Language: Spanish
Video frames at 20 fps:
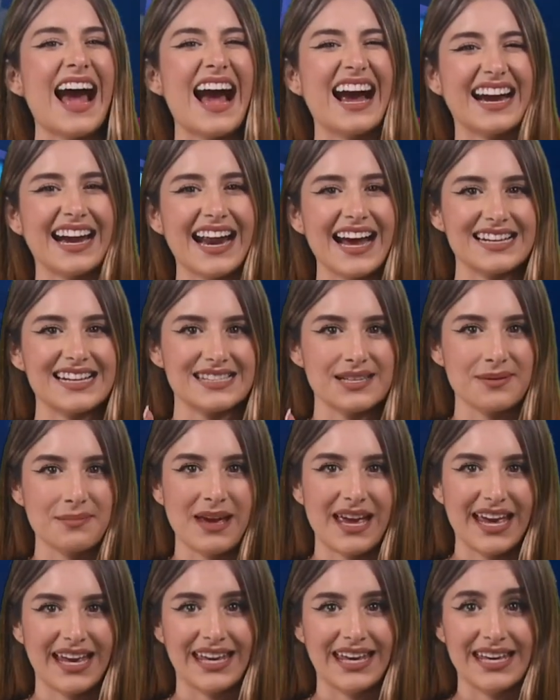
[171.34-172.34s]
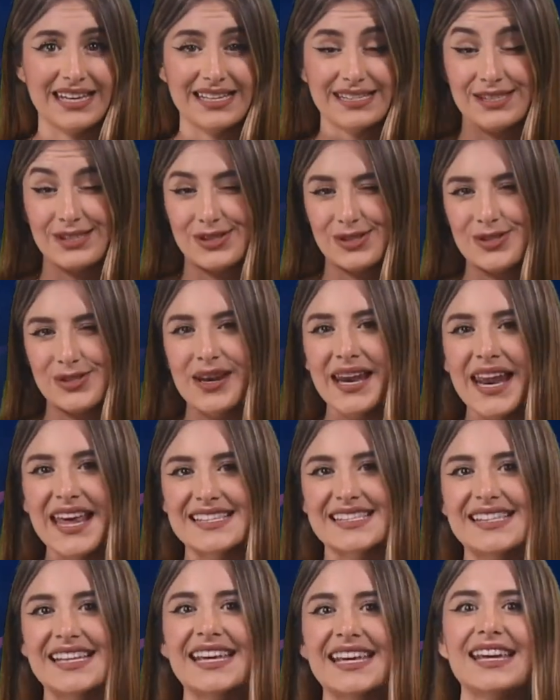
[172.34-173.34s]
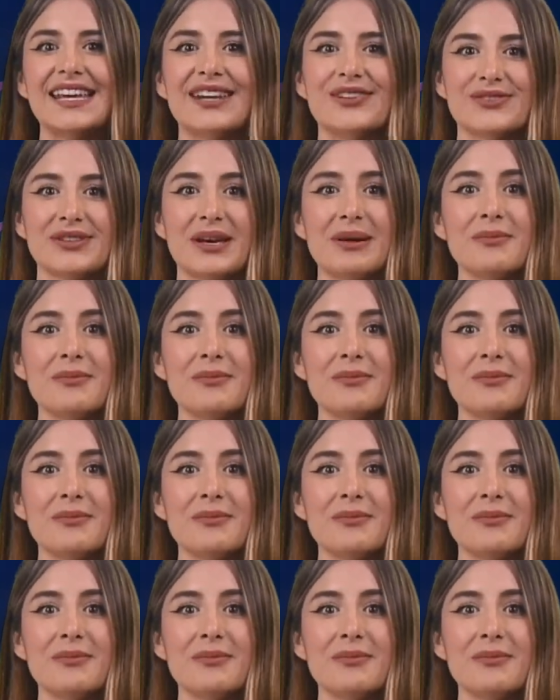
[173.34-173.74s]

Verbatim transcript: a Cracks MX. Yo soy Leslie y nos